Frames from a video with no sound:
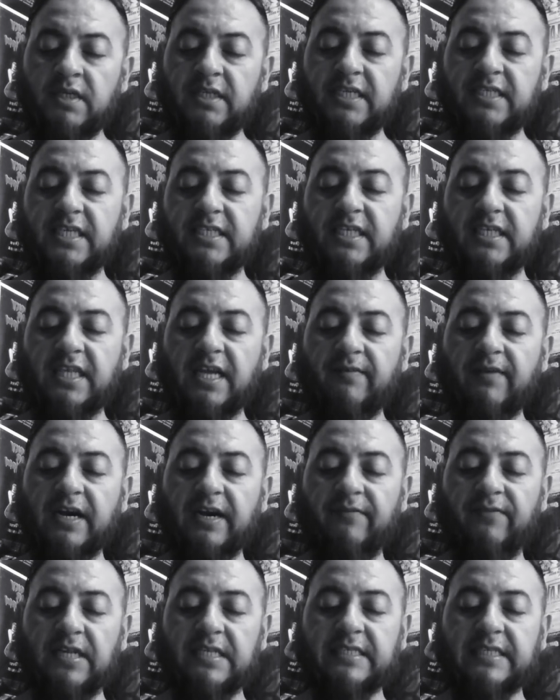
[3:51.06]
Necesitaba
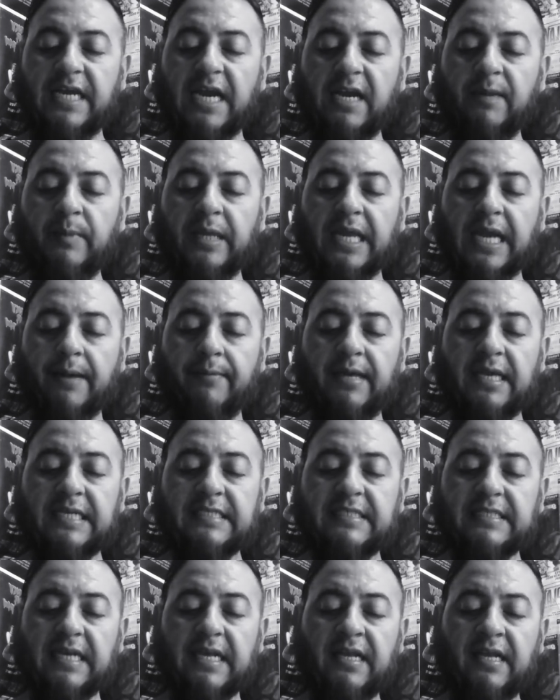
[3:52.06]
refrescar mi
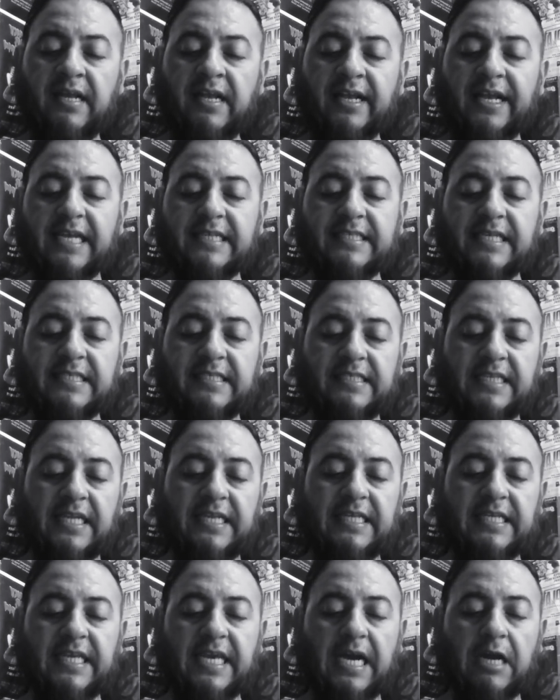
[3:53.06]
cabeza que se
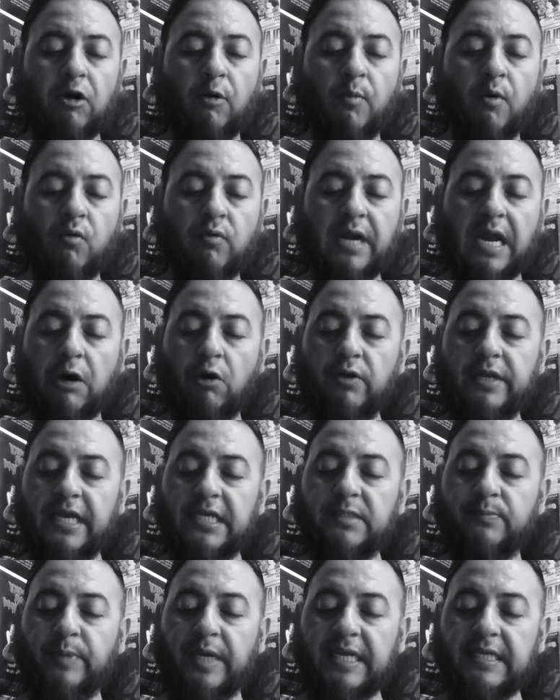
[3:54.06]
encendía como una olla
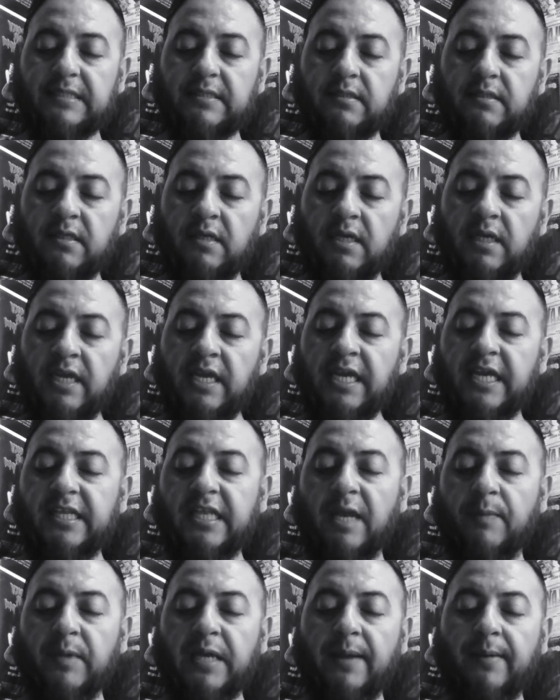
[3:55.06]
express y
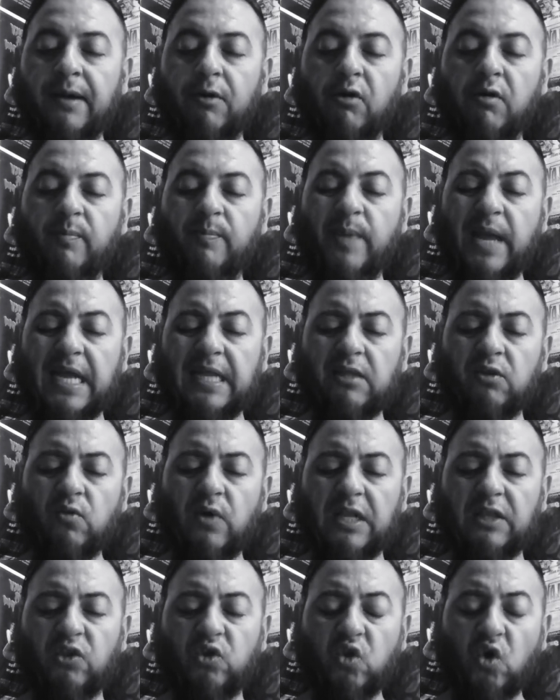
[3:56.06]
terminaba
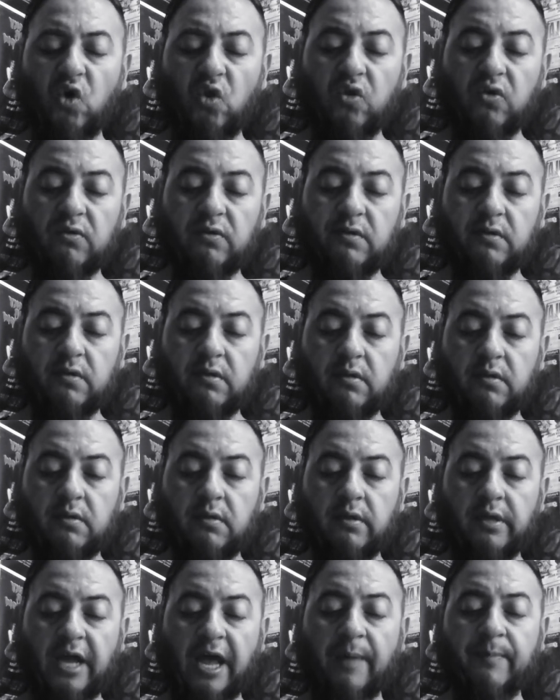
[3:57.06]
golpeando a todos,
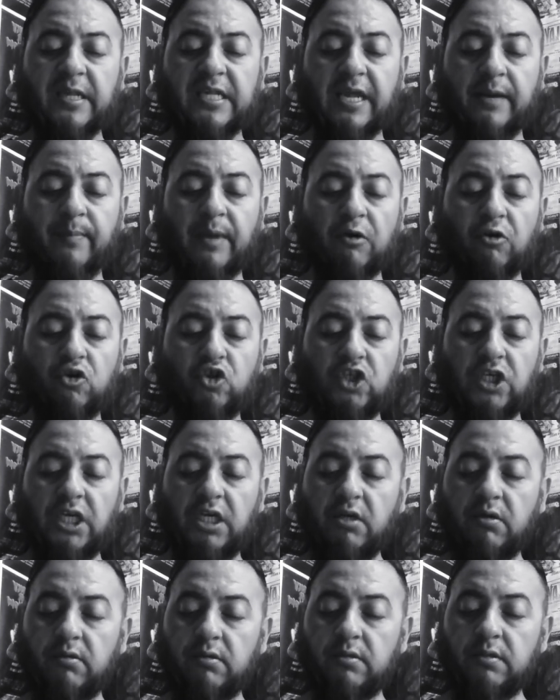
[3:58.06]
a mis hermanos
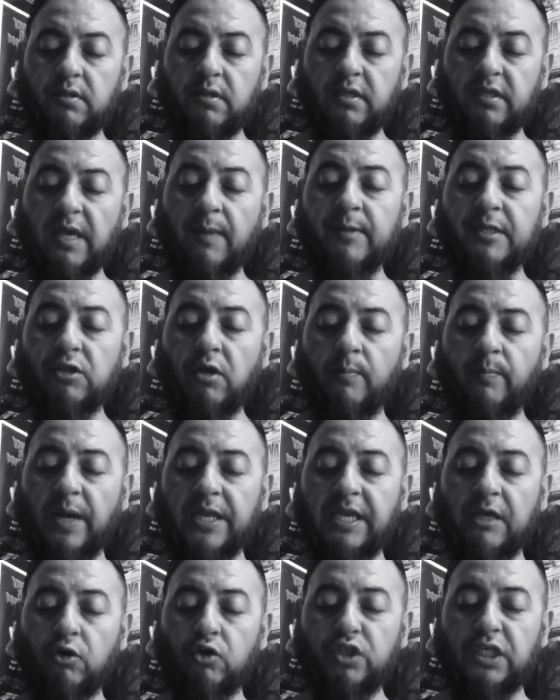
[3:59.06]
chicos y a mis
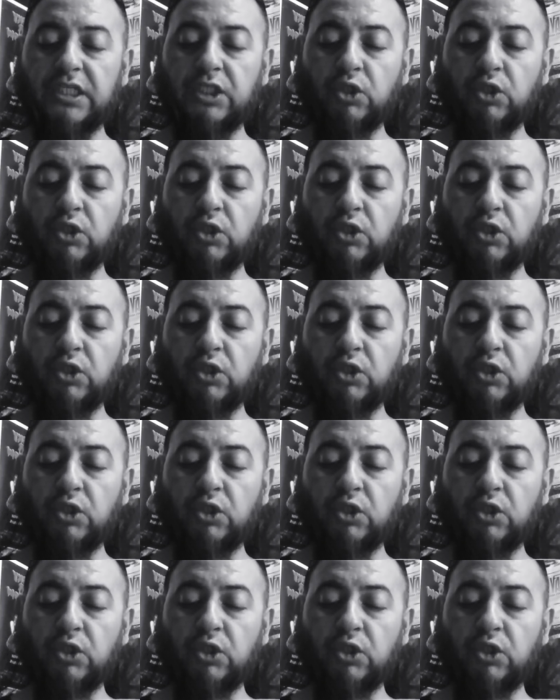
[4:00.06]
compañeros